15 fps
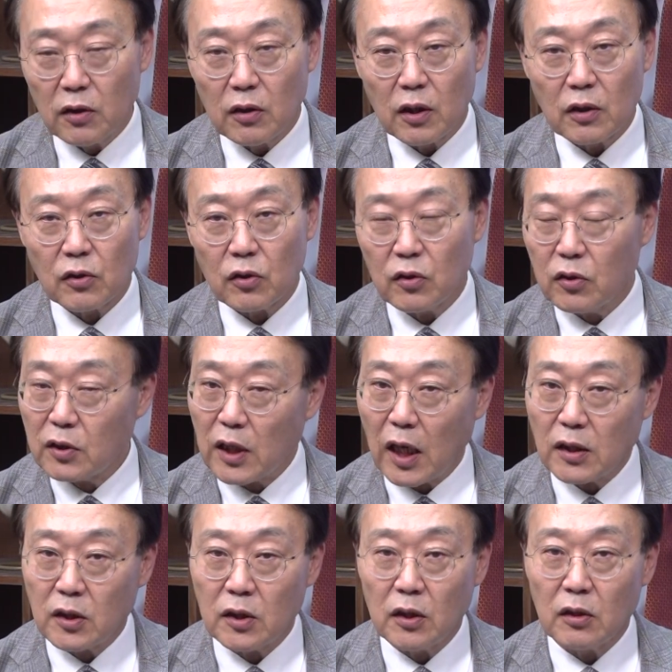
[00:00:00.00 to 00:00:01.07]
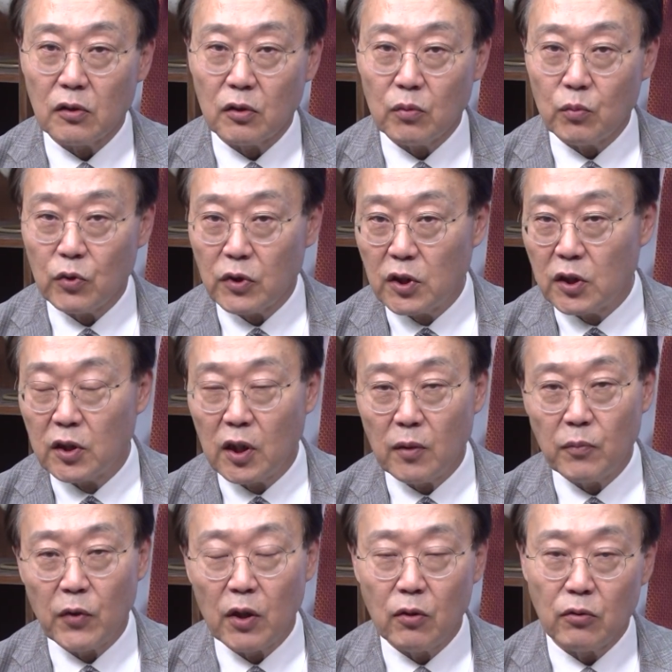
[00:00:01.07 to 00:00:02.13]
은행에서 그거 다시 해서 뭐
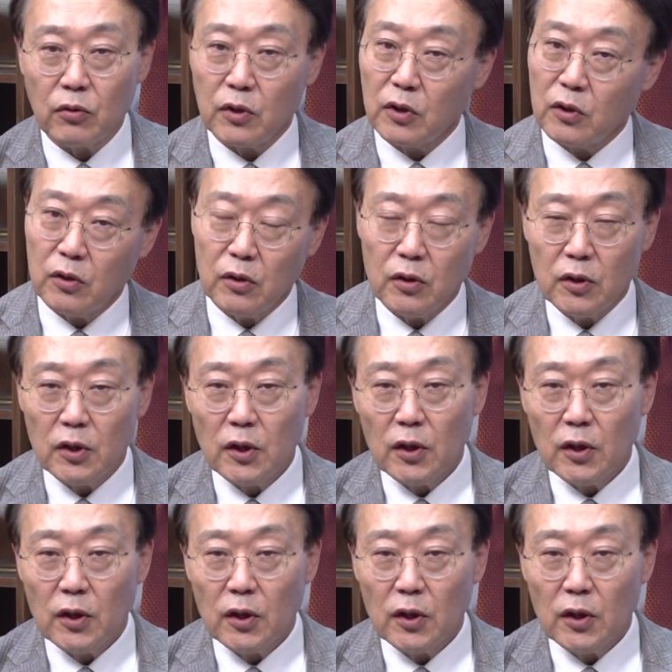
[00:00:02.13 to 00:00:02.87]
지갑 내오고 이거